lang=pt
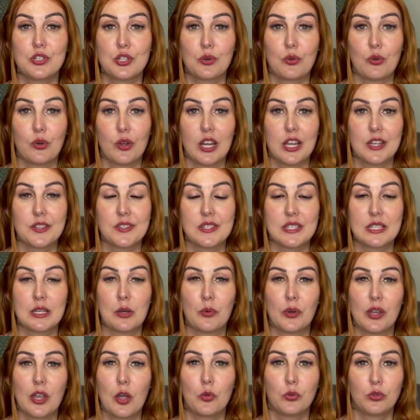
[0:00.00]
coração
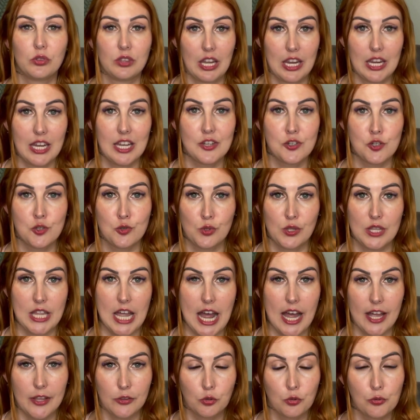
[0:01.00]
que eu tenha
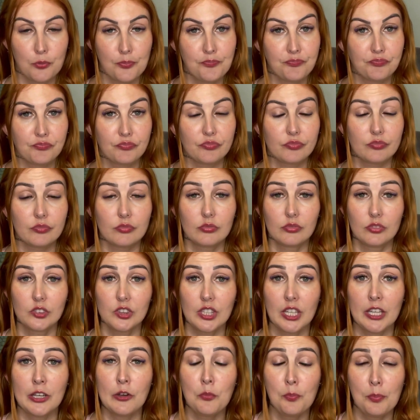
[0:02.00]
ajudado
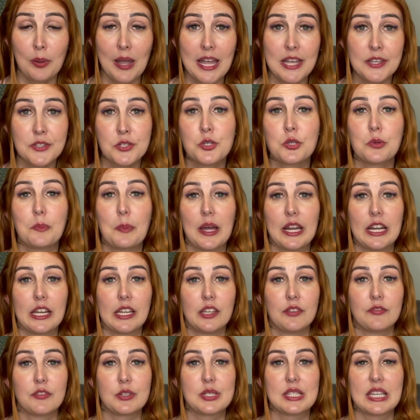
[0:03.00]
eu peço para que
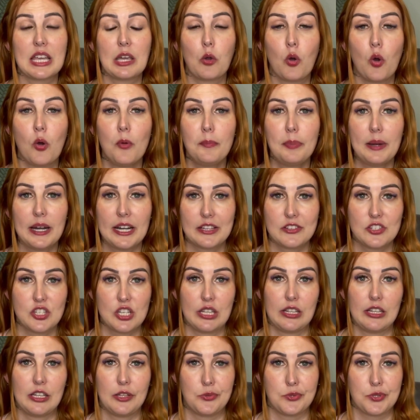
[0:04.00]
você
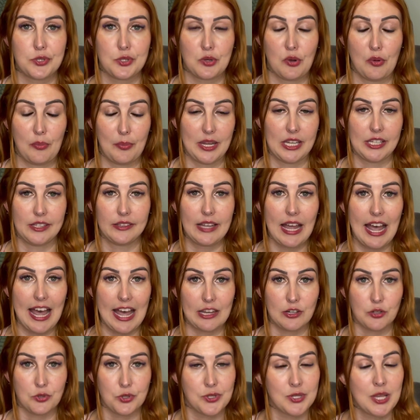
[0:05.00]
compartilhe nos
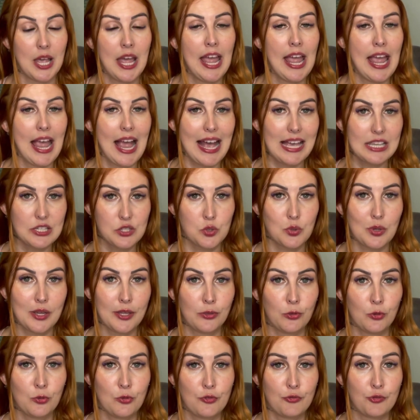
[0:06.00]
comentários a sua
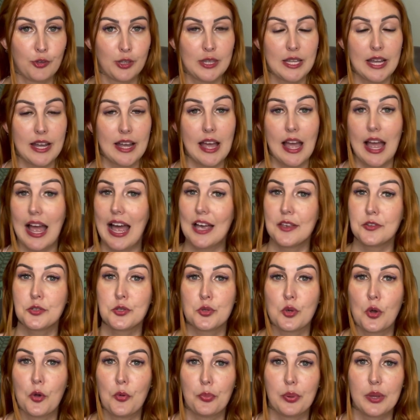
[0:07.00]
dúvida, a
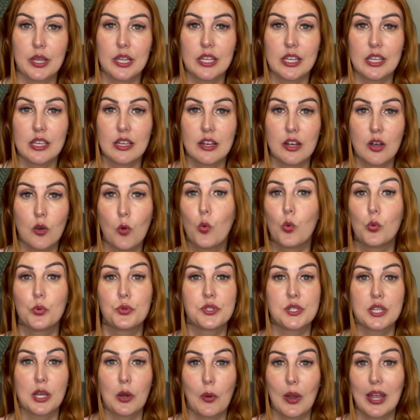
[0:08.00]
sua opinião, o
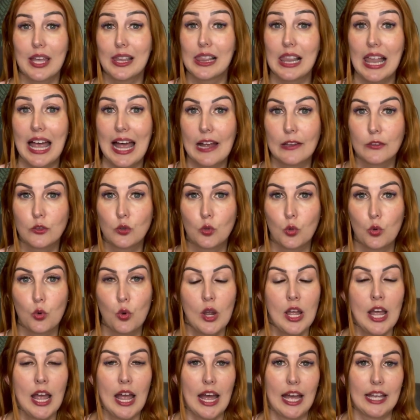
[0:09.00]
seu relato,
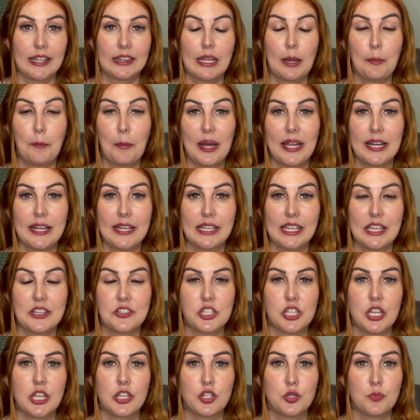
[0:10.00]
até para que a
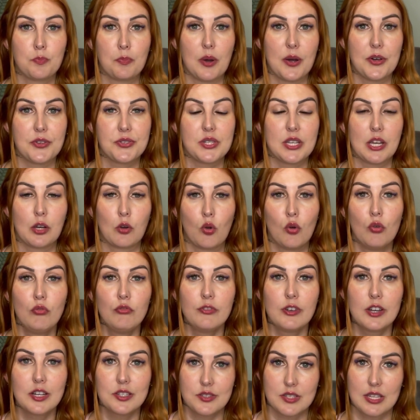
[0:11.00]
gente possa
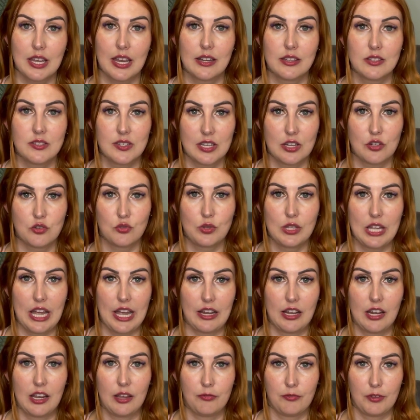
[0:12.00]
conversar e se ajudar
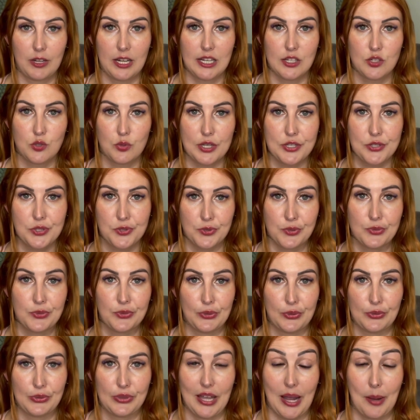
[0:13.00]
referente ao
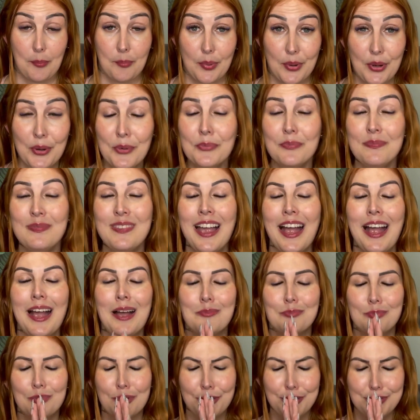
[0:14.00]
assunto, tá bom?
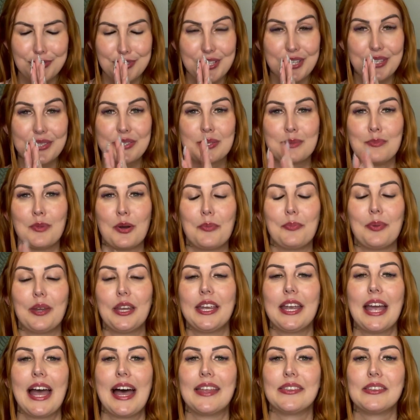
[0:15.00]
Muitíssimo
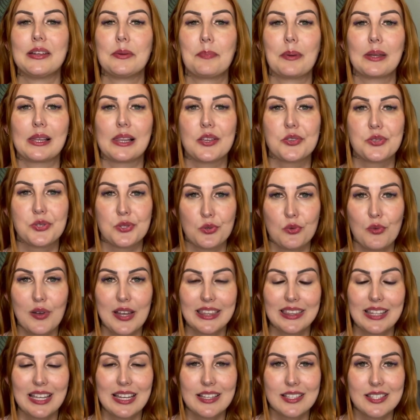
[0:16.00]
obrigada pela sua
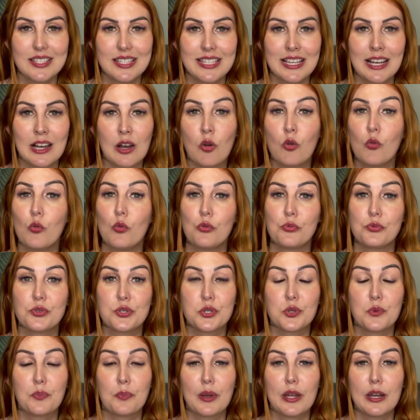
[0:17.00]
atenção, um
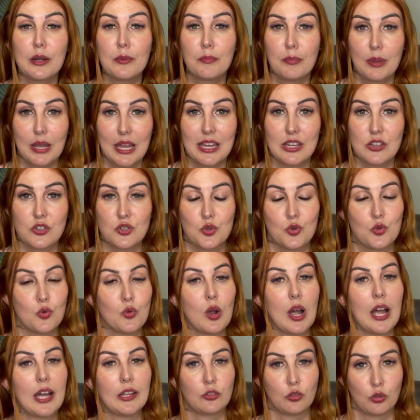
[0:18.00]
super beijo
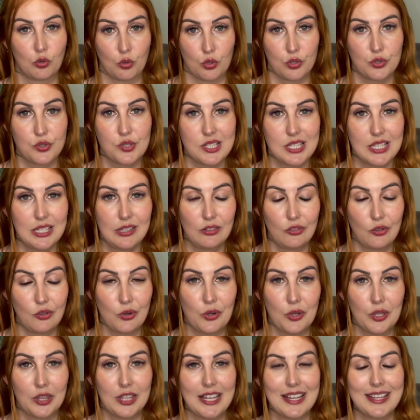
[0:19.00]
a todos e
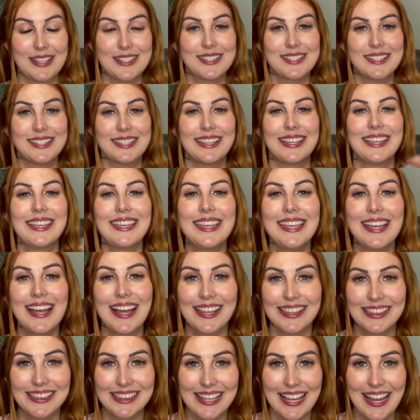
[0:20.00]
todas e
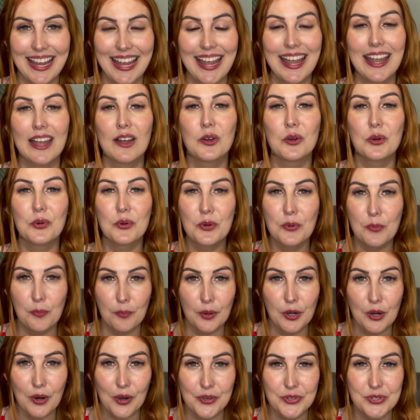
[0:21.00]
até o
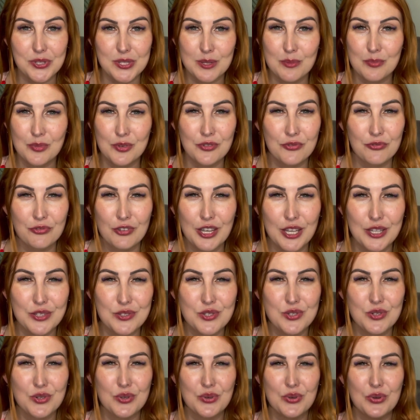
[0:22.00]
próximo
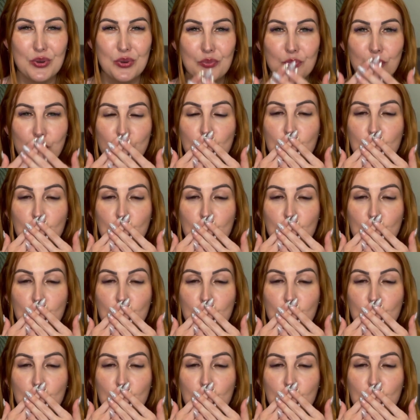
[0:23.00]
vídeo.